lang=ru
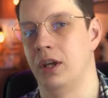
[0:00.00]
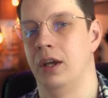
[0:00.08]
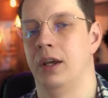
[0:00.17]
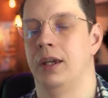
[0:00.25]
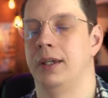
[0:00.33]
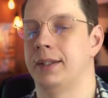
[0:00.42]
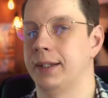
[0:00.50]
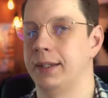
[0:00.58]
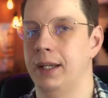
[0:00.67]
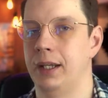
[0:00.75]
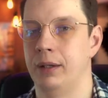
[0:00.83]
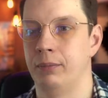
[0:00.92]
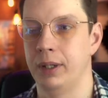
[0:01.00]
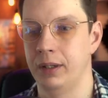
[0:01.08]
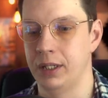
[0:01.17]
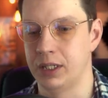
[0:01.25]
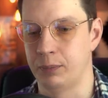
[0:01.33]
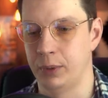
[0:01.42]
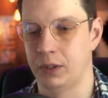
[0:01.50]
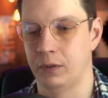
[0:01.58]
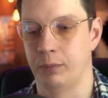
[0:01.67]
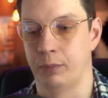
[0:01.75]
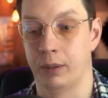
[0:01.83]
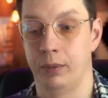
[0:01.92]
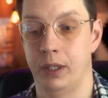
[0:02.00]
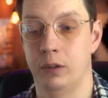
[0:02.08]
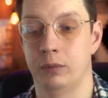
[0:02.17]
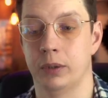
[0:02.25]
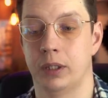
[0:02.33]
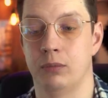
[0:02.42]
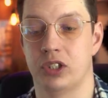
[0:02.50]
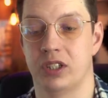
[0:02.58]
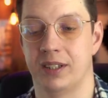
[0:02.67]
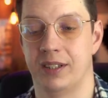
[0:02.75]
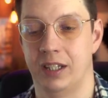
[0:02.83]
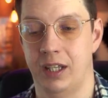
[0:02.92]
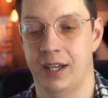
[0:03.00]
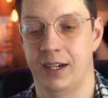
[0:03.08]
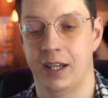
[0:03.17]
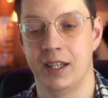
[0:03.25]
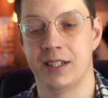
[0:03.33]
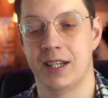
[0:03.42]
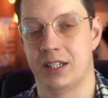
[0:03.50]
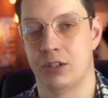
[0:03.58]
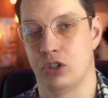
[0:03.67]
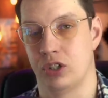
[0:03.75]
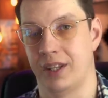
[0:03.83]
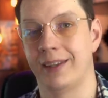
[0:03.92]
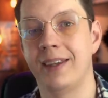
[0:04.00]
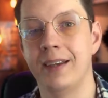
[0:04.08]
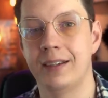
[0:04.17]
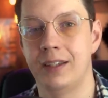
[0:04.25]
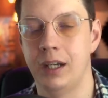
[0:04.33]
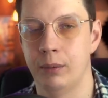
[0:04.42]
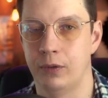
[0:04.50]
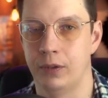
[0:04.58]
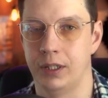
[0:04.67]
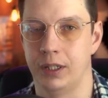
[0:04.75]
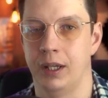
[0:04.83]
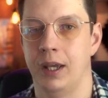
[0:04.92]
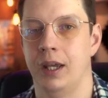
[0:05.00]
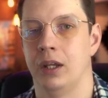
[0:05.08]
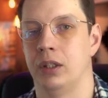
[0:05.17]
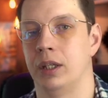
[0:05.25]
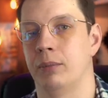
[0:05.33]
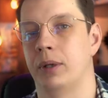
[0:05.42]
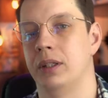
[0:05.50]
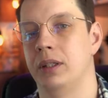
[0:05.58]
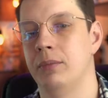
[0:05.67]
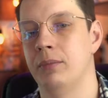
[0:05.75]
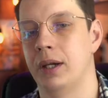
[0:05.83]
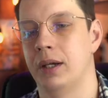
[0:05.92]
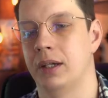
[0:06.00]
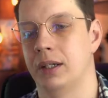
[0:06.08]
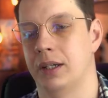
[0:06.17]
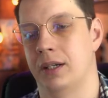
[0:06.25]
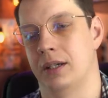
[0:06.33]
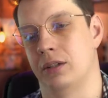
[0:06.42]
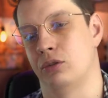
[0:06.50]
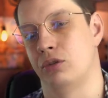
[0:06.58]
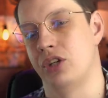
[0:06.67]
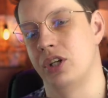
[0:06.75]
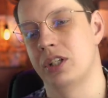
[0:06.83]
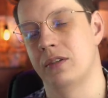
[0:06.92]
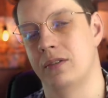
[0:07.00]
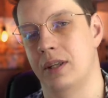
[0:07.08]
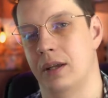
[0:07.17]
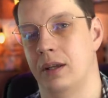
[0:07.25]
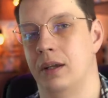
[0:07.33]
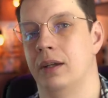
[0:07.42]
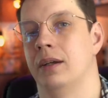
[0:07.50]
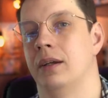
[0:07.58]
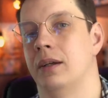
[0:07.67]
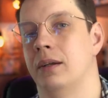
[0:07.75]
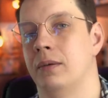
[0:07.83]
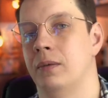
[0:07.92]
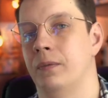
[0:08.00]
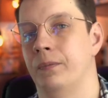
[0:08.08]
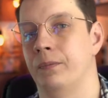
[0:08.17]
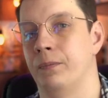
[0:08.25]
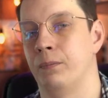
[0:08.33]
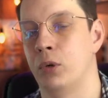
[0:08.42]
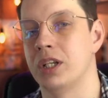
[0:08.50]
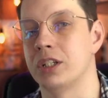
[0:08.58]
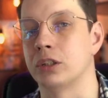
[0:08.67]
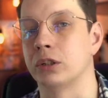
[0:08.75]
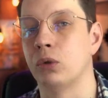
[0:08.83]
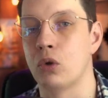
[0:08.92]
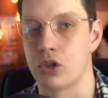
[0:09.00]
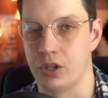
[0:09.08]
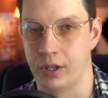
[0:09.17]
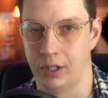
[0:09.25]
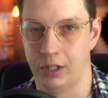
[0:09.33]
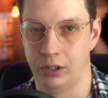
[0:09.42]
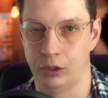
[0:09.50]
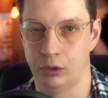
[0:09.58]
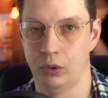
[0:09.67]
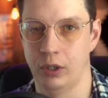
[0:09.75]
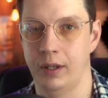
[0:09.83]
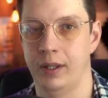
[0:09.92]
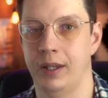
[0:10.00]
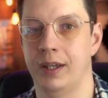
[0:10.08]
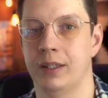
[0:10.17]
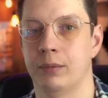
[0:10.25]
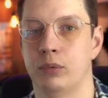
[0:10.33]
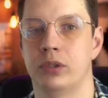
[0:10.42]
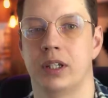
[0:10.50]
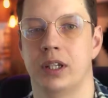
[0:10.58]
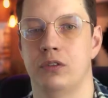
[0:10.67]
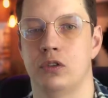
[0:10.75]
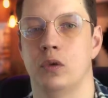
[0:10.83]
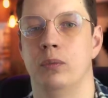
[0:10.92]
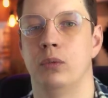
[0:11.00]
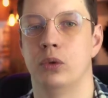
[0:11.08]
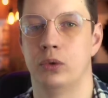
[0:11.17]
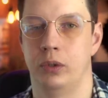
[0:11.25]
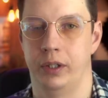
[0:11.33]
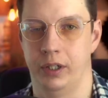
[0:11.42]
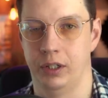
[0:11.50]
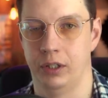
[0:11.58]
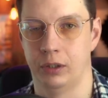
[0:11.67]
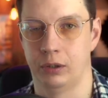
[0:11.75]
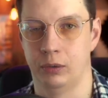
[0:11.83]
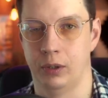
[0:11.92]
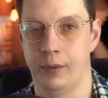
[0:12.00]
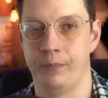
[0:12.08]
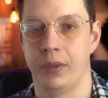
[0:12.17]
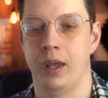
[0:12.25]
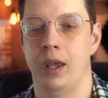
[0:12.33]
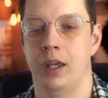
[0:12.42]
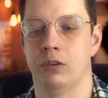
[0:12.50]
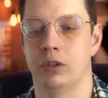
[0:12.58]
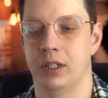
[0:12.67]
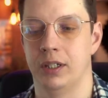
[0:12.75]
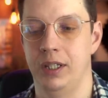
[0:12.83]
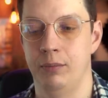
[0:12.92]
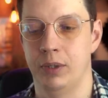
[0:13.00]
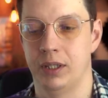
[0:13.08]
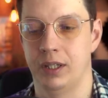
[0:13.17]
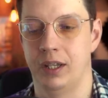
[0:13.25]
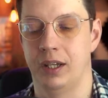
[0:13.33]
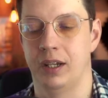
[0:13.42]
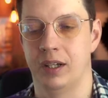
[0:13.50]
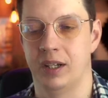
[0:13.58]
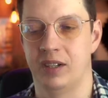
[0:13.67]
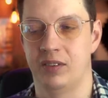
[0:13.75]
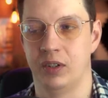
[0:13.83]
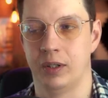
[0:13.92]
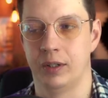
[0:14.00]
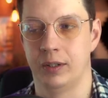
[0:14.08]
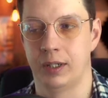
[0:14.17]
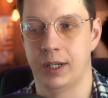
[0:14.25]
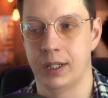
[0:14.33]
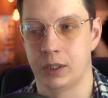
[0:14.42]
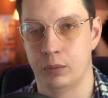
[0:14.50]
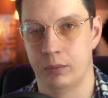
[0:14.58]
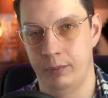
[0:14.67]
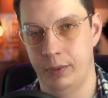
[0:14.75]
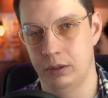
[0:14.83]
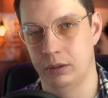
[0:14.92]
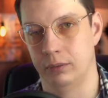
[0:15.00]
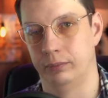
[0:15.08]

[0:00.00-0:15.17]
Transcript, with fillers: и так далее, мы испытываем проблему, потому что для организации уже таких требований необходимо а, существенно более сложная архитектура, и это будет, скорее всего, модульная архитектура. И вот именно к этому моменту